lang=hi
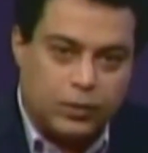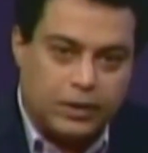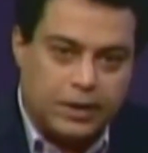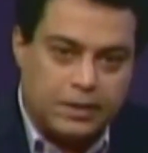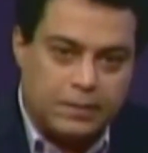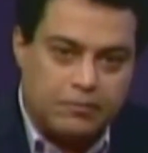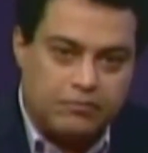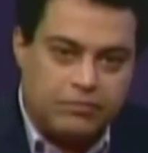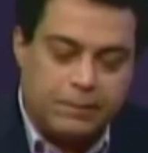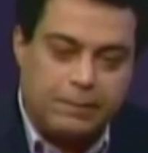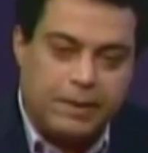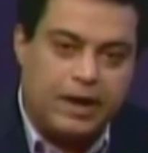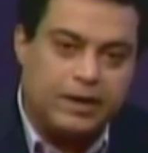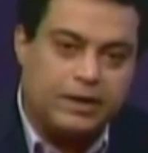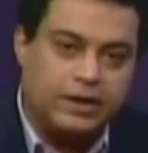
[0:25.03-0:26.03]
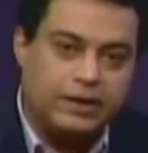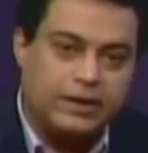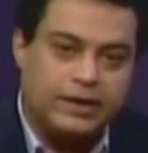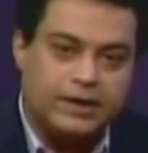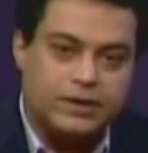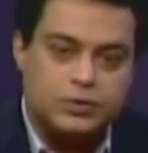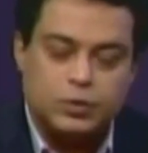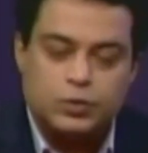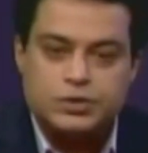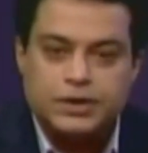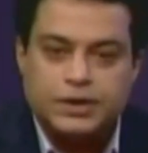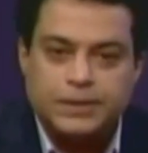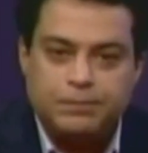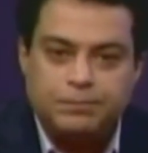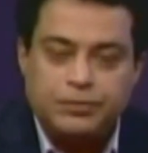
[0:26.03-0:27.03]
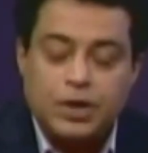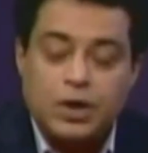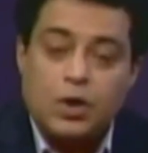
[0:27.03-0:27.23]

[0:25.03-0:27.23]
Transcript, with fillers: हुए व्यापार करने का सोचते हैं